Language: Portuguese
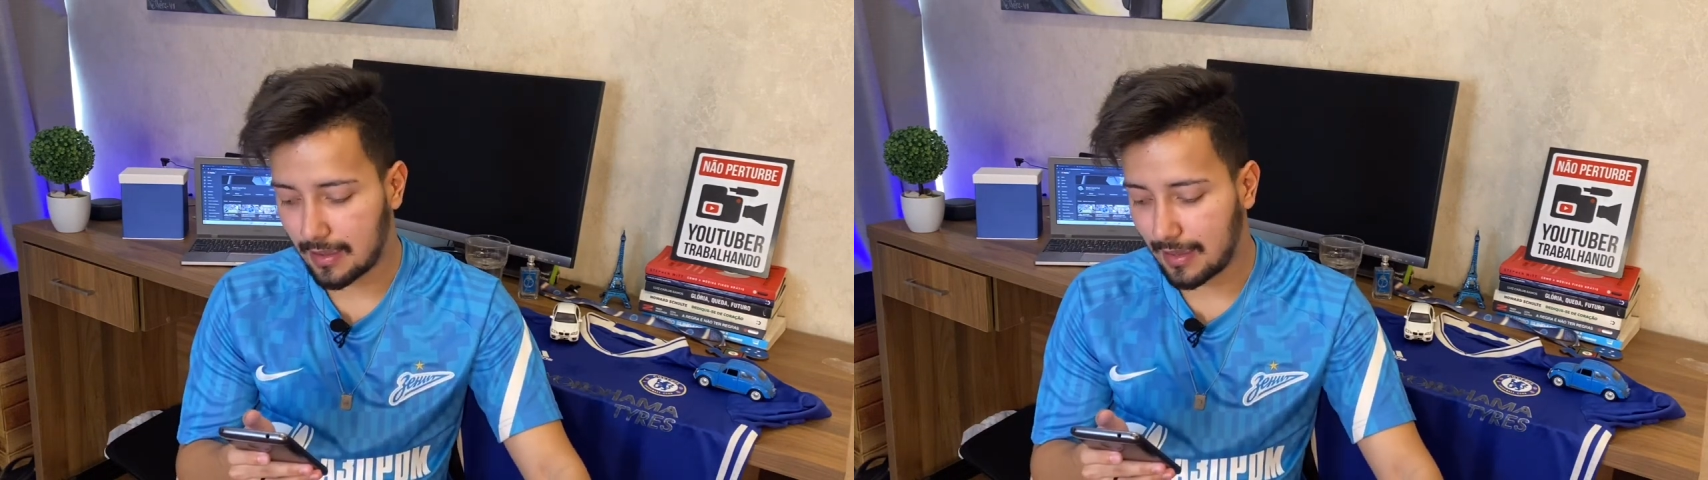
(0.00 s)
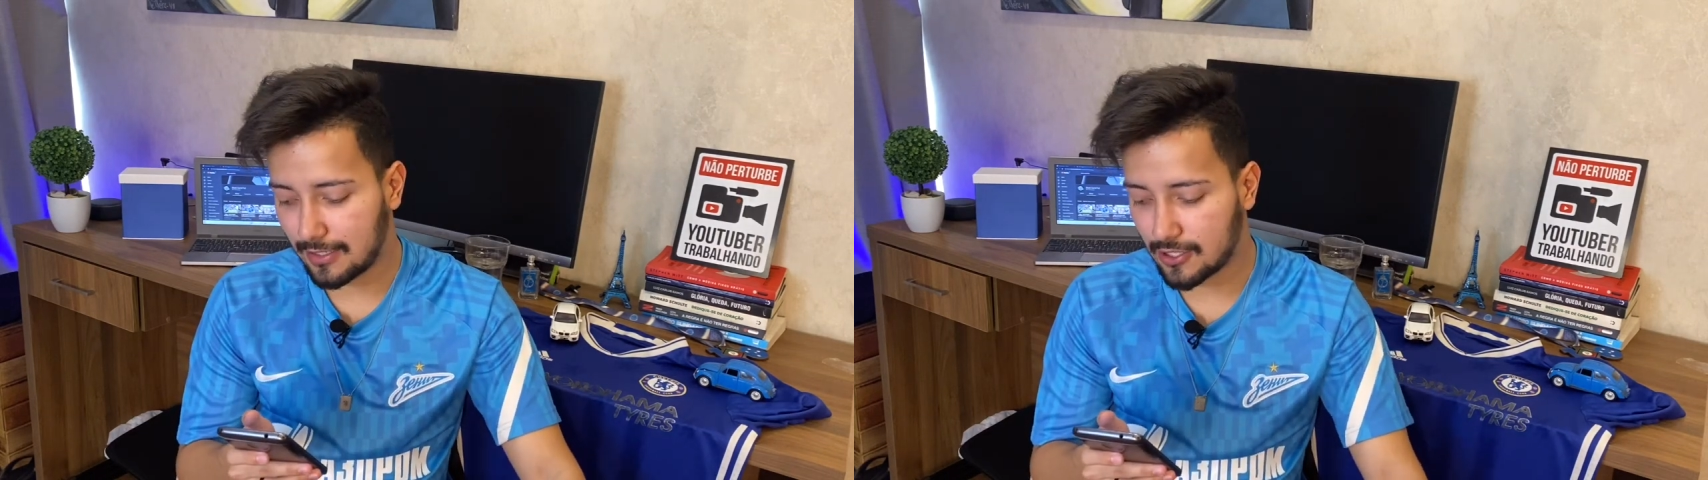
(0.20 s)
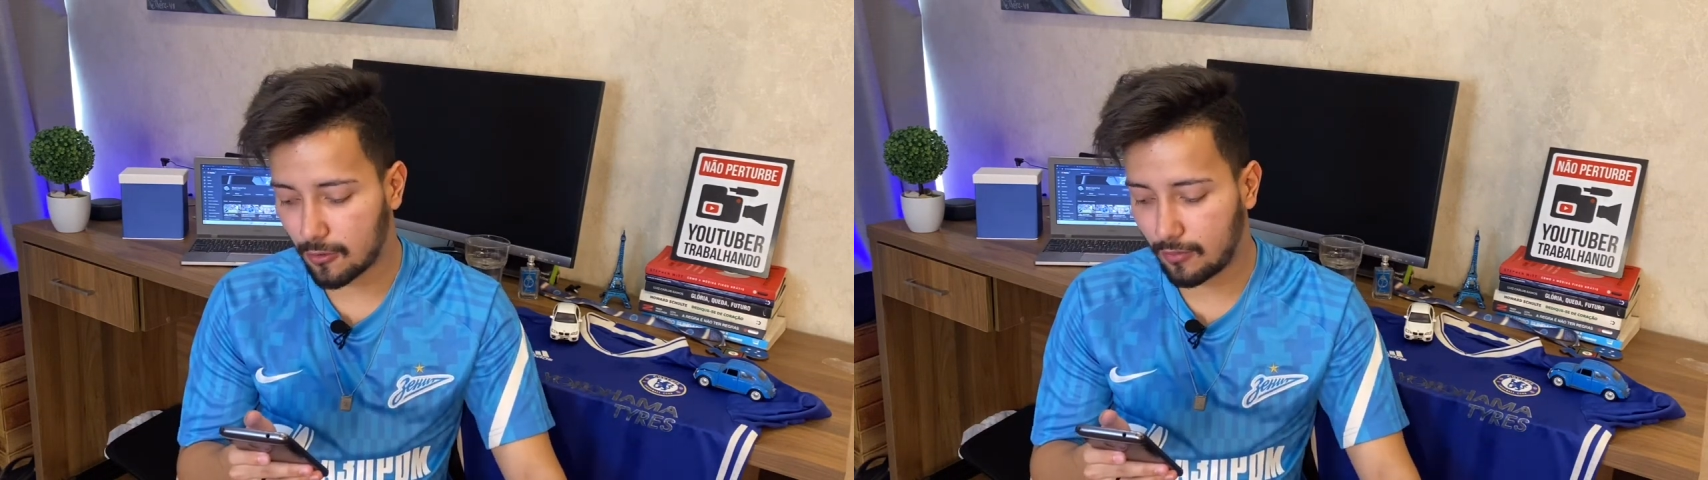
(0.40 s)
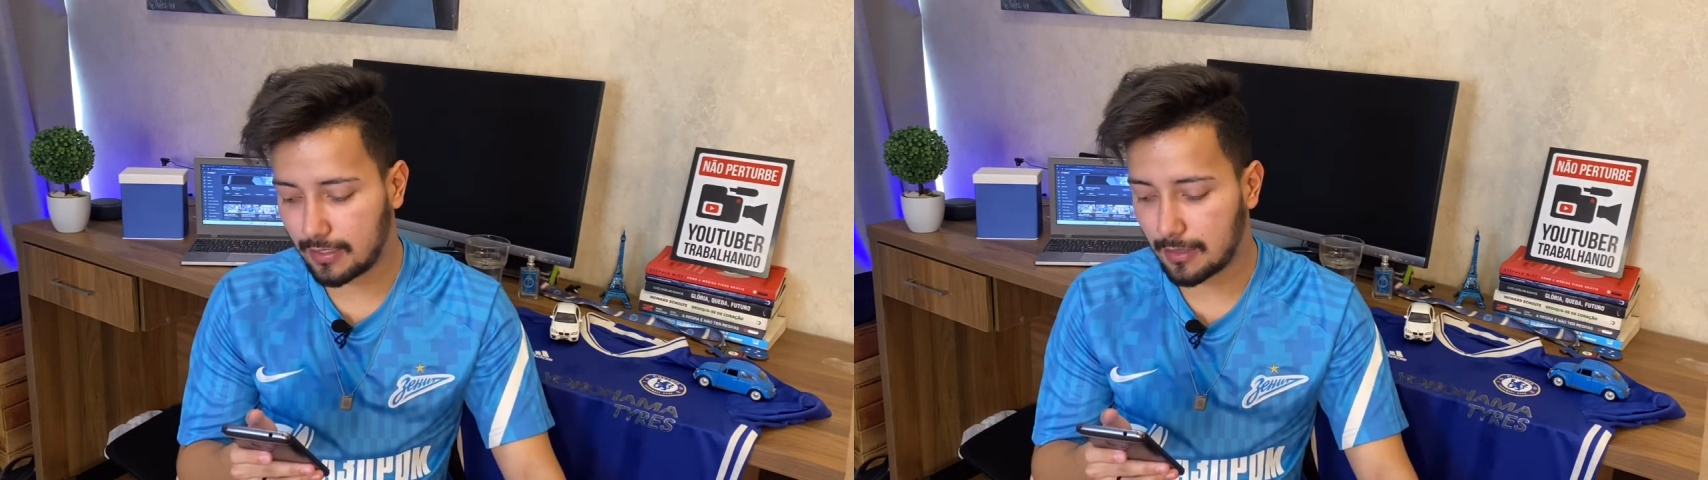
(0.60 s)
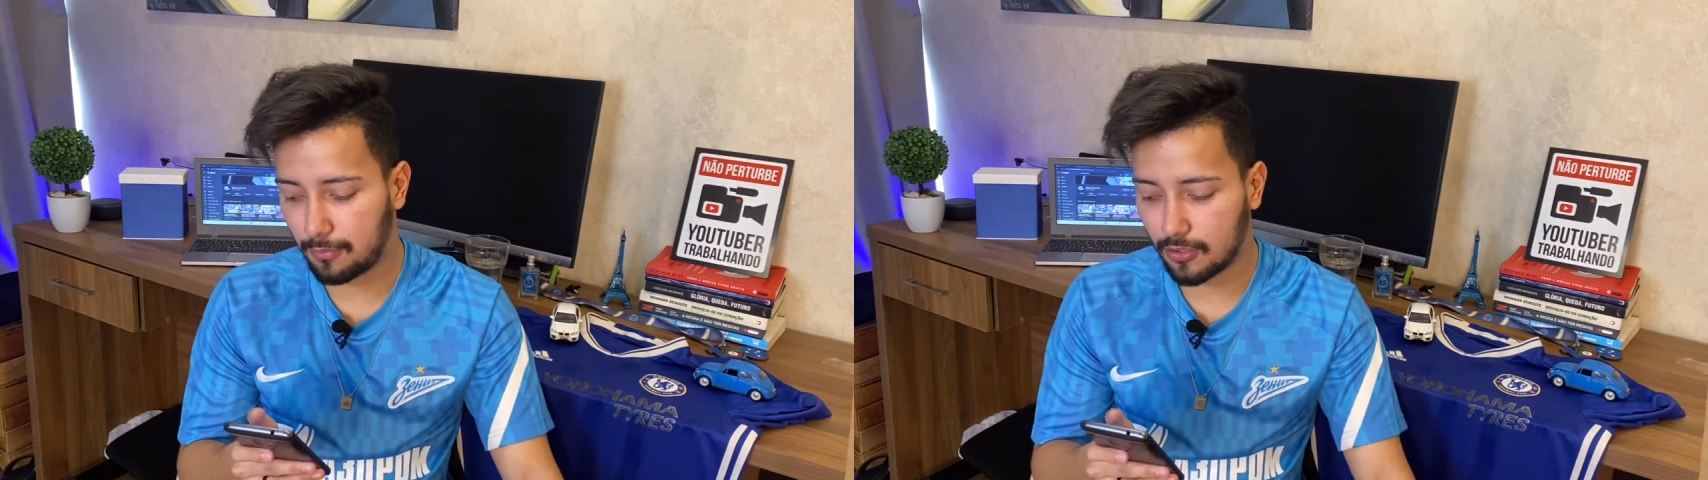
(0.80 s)
Ele chegou
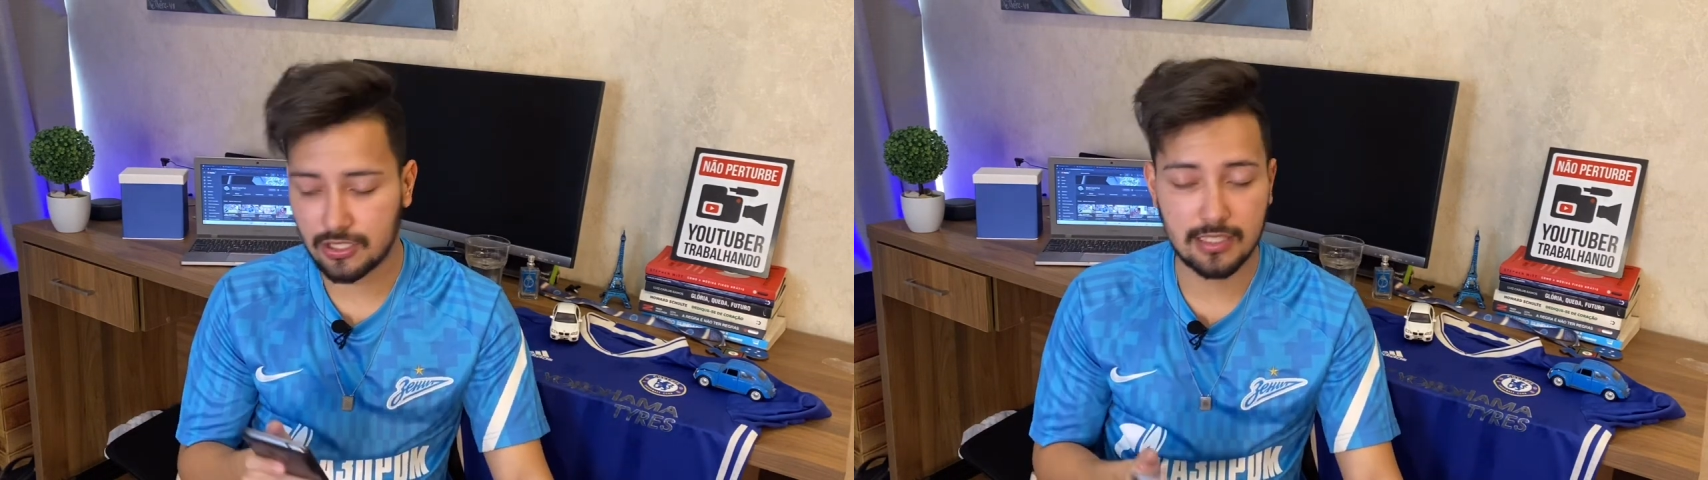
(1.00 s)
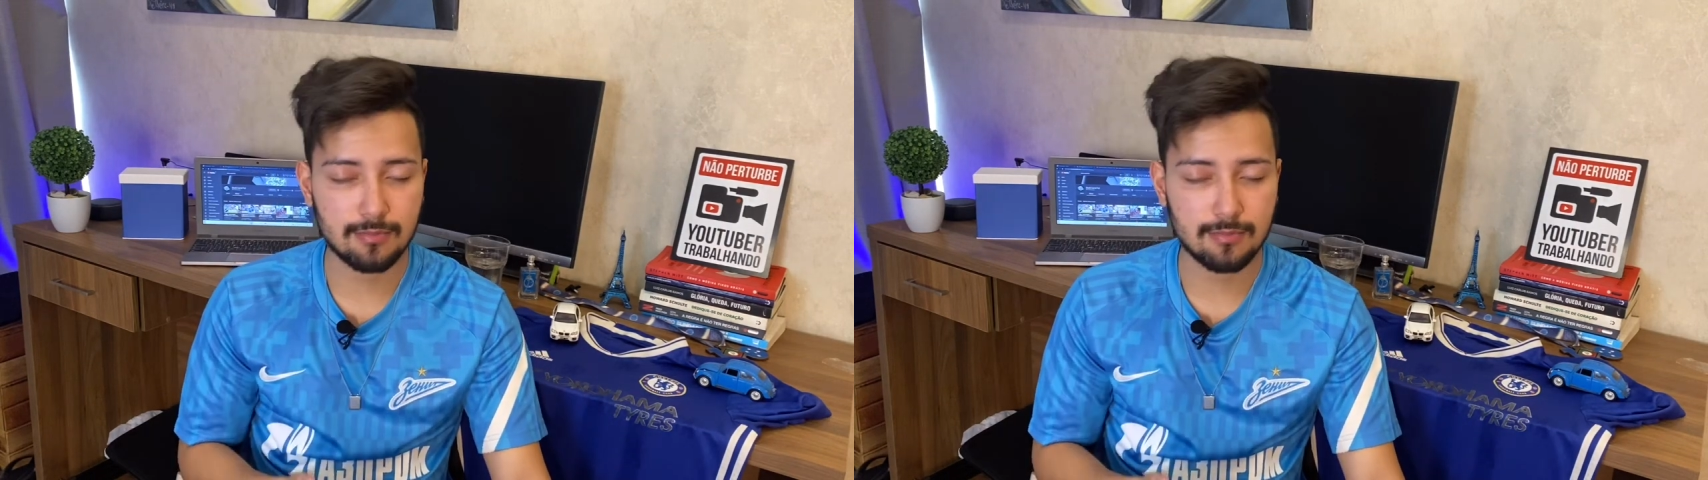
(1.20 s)
aí depois de